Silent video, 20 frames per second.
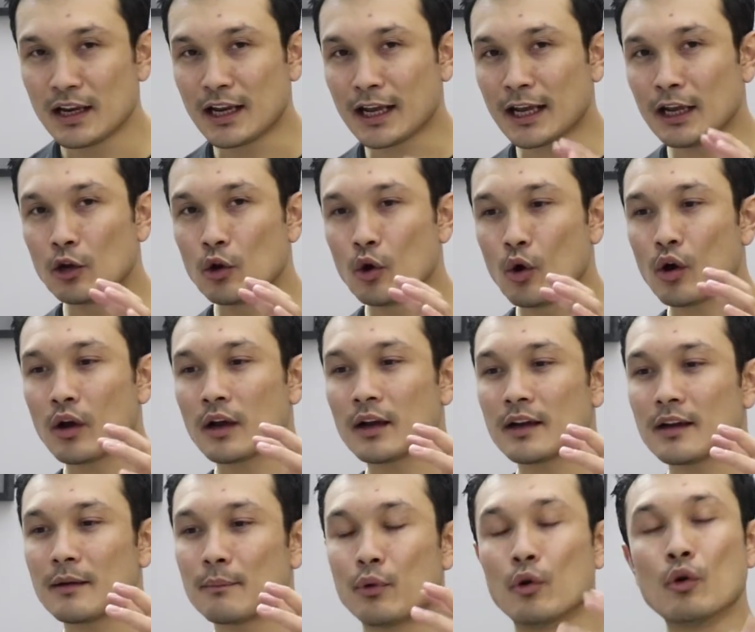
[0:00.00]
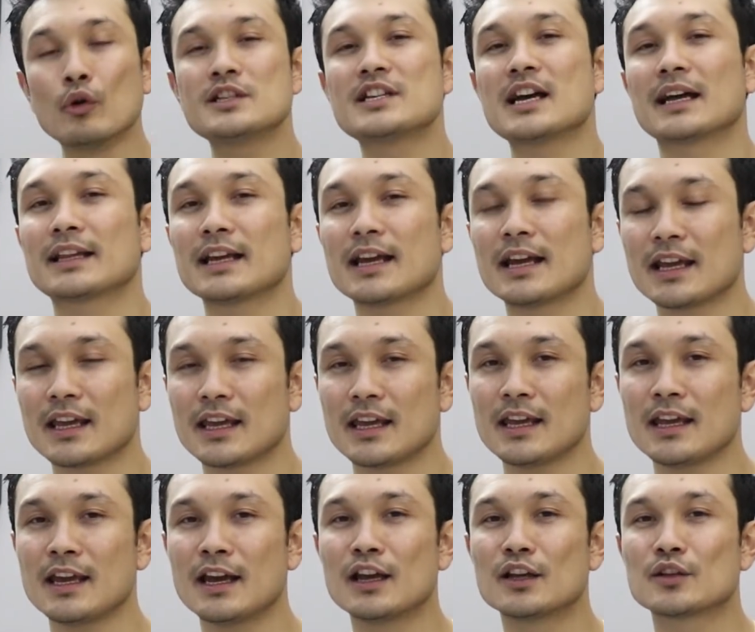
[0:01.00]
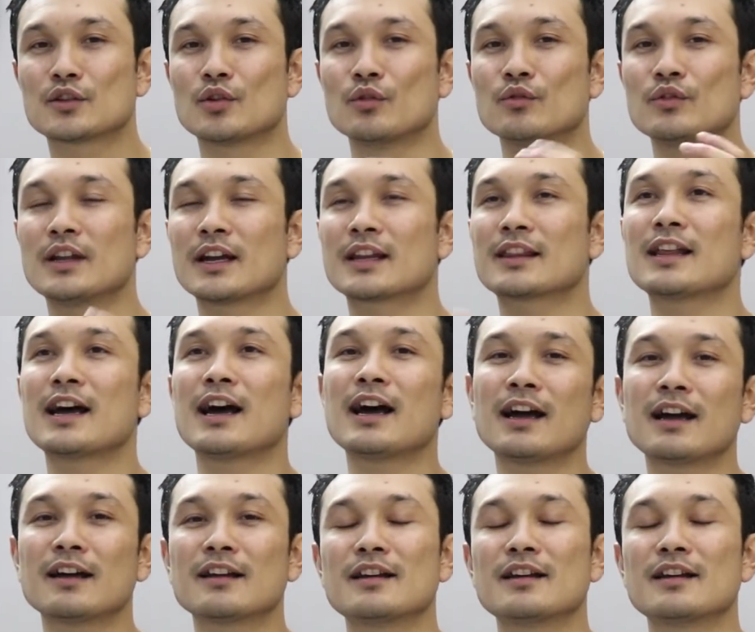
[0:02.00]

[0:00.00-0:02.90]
लेकिन लोग भूल जाते हैं कि सुंदरता